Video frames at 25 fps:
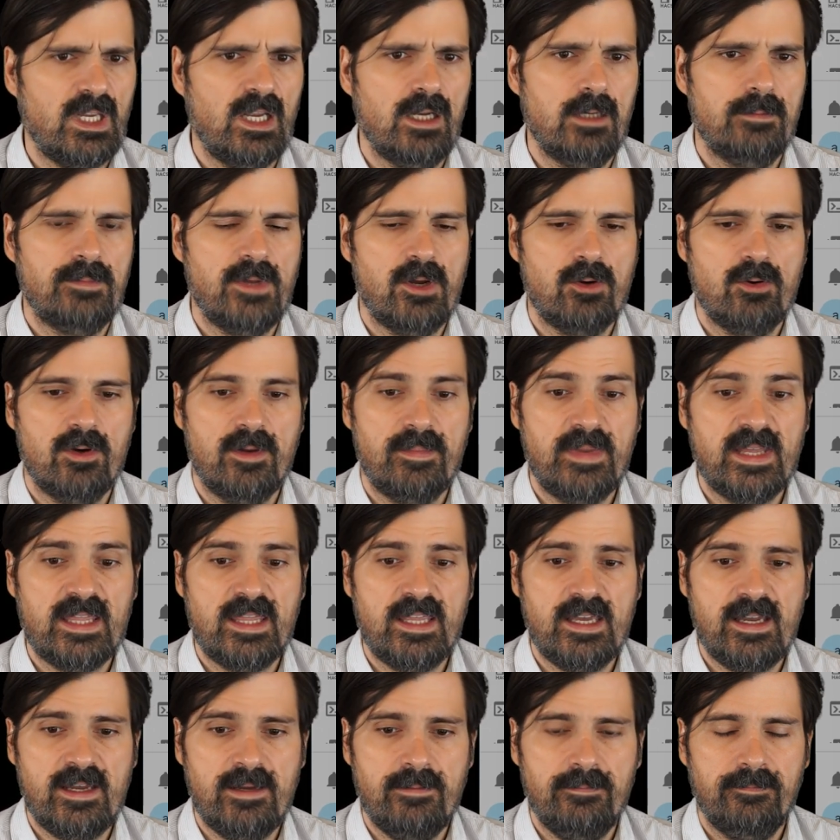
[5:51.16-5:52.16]
el
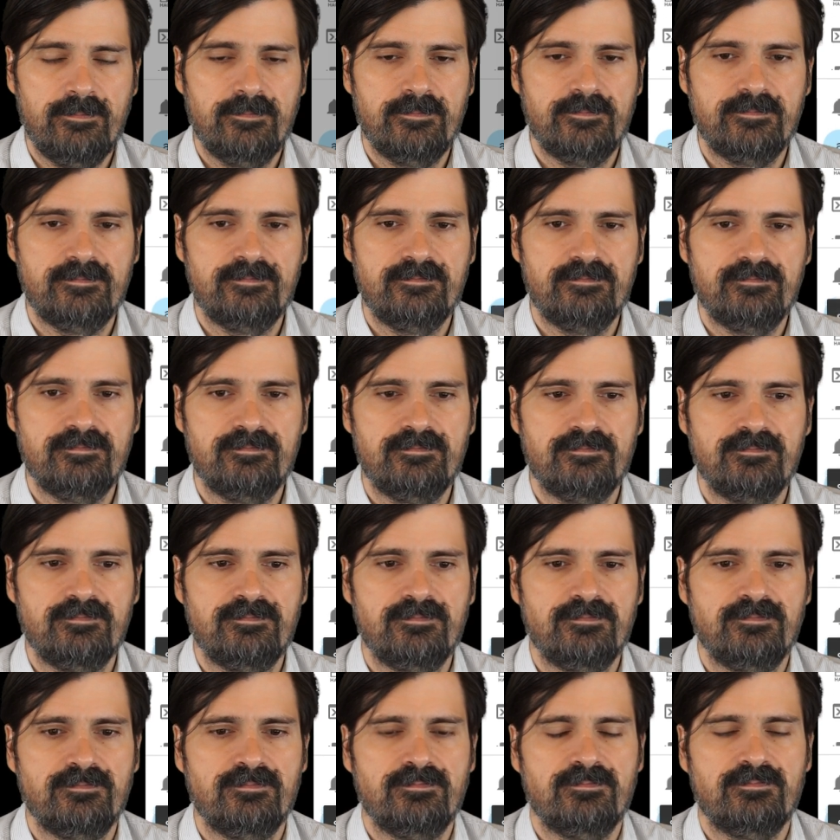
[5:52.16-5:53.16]
PVPC,
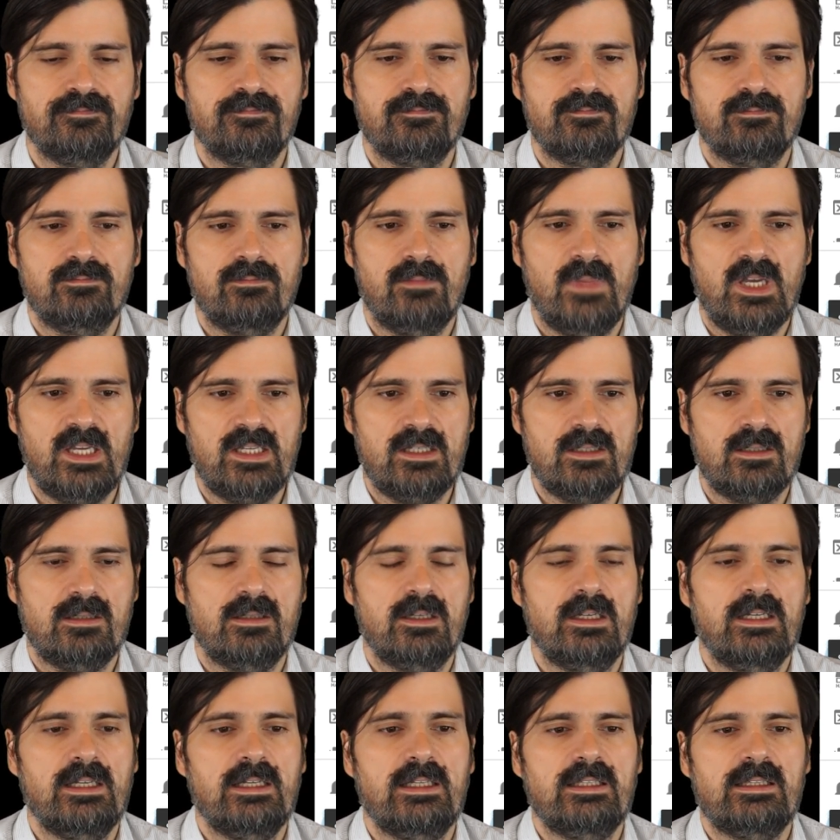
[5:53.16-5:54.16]
¿veis?
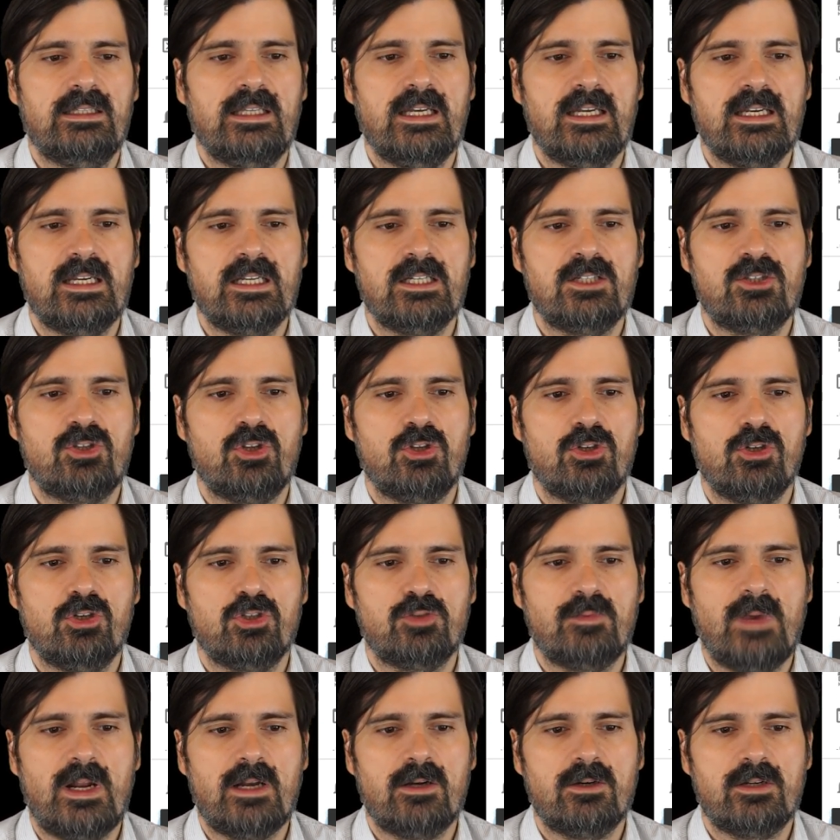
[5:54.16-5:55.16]
Tienes todos
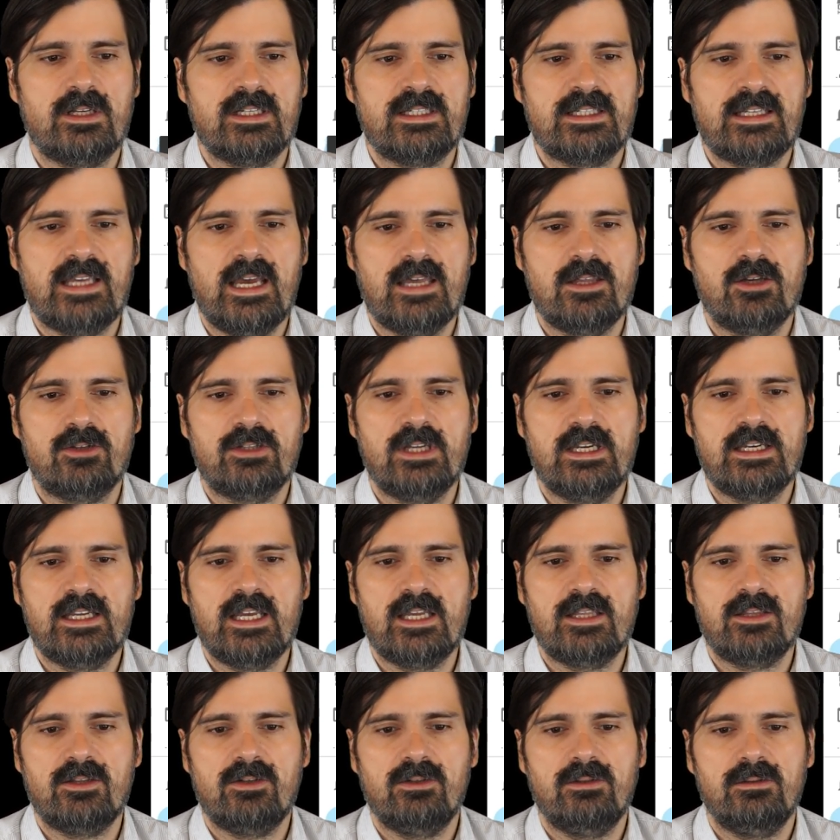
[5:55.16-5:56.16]
los valores que ha ido
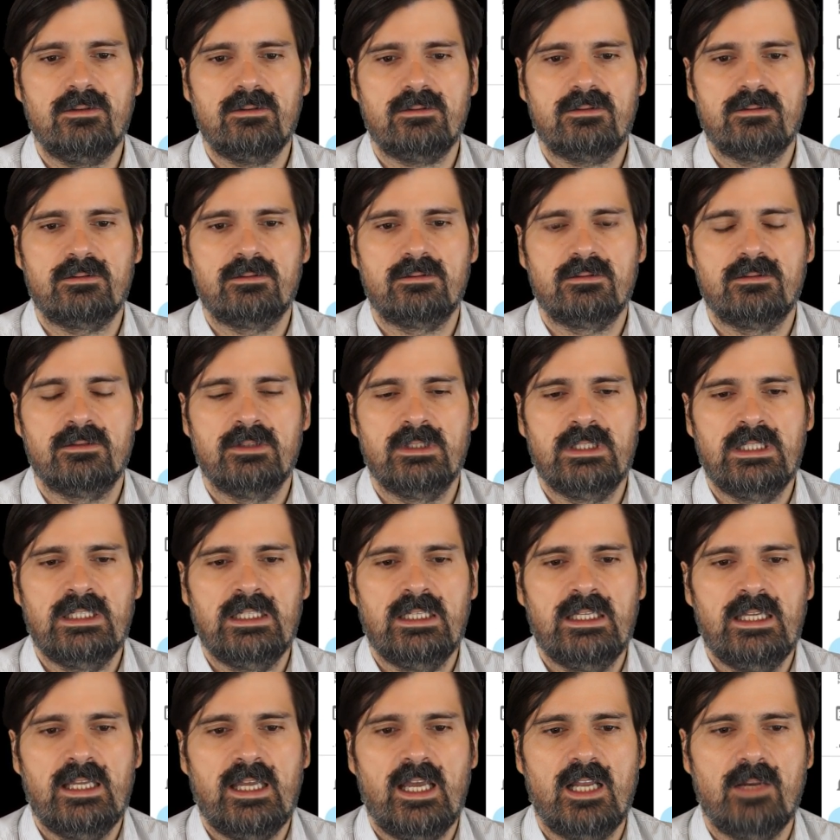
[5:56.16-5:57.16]
teniendo
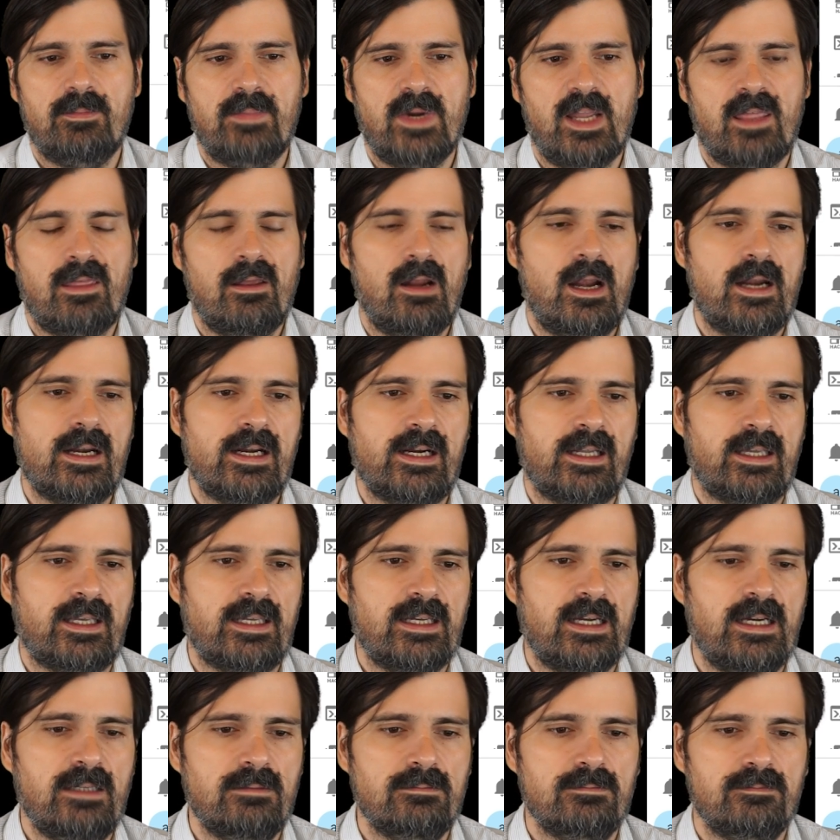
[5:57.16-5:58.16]
el precio de la
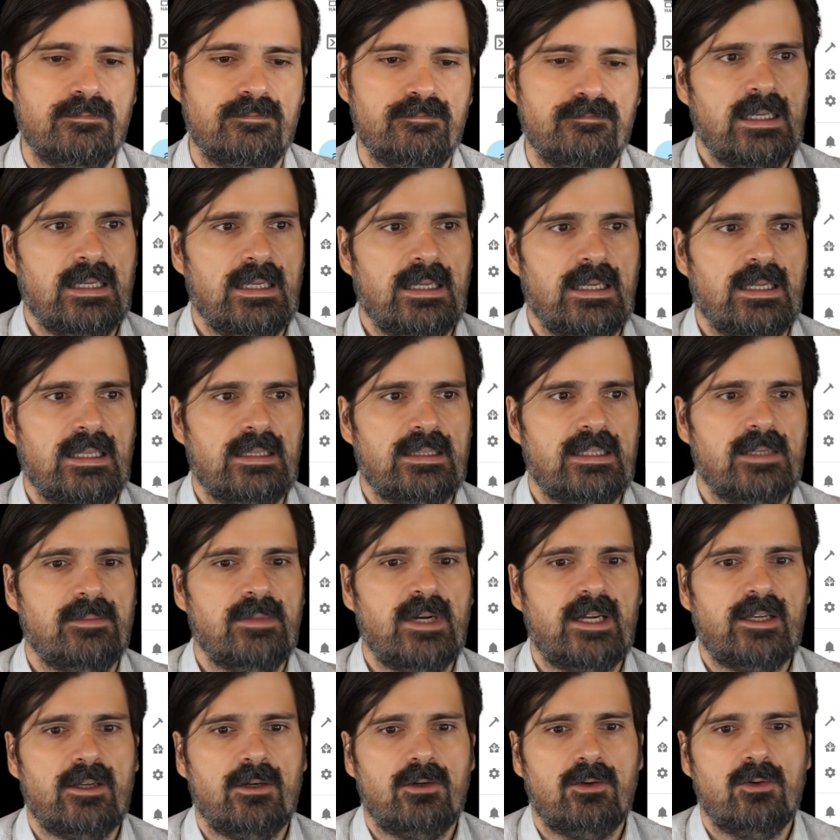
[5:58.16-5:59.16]
energía. El
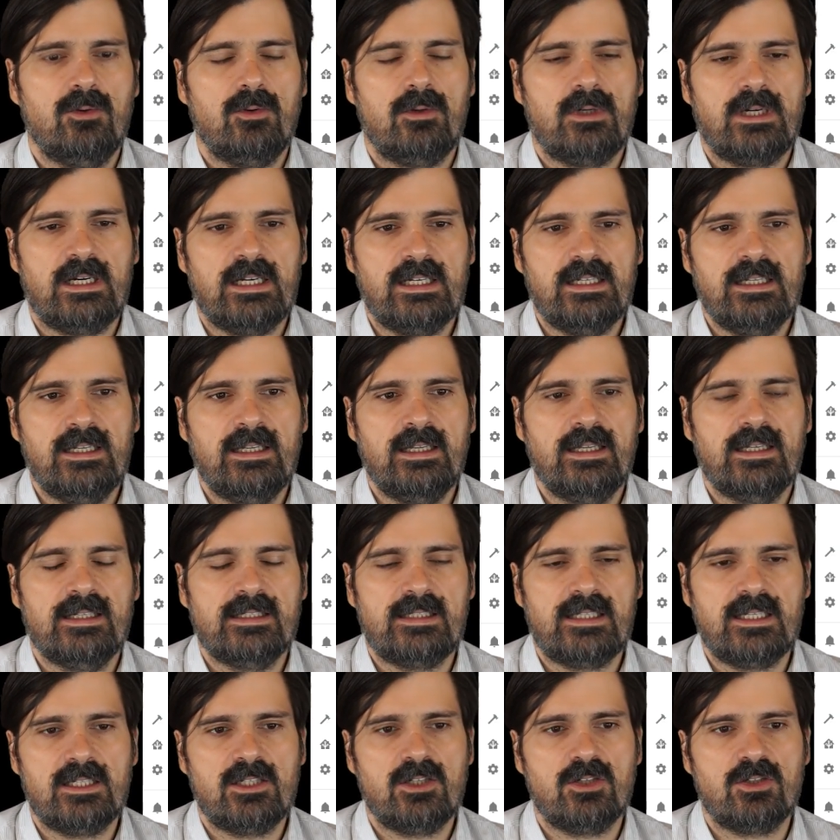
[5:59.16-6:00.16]
tema que ocurre
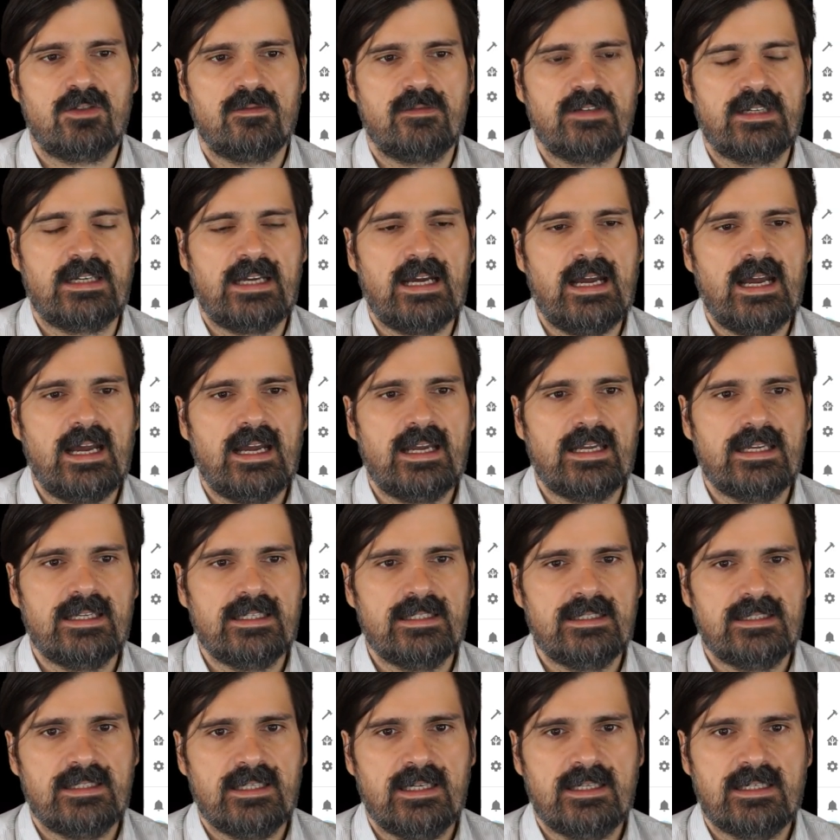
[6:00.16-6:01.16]
es que si os
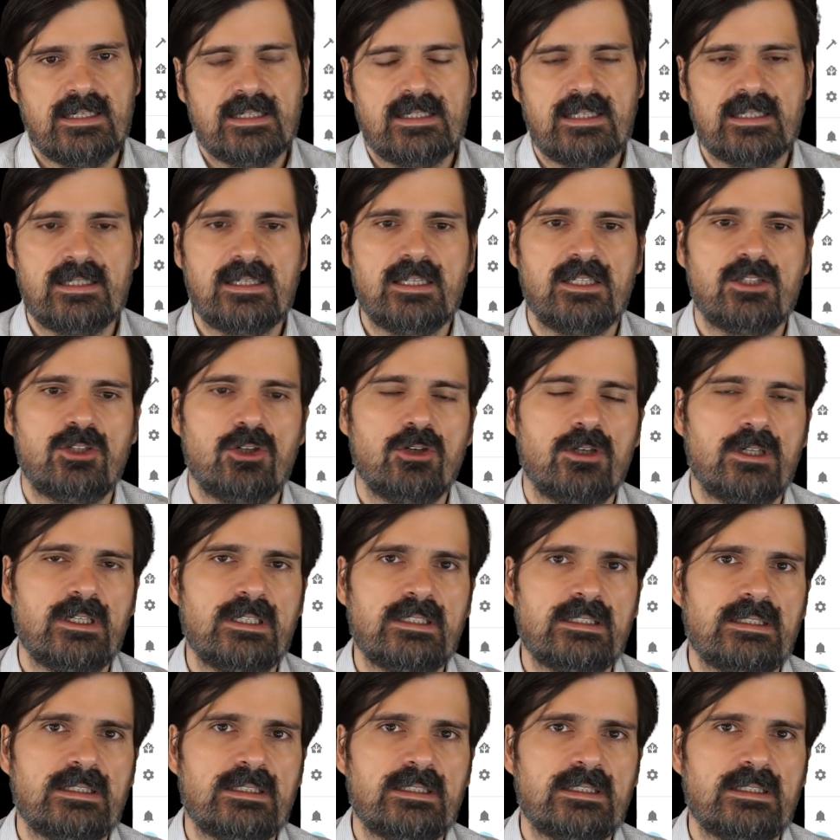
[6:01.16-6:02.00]
fijáis, en este sensor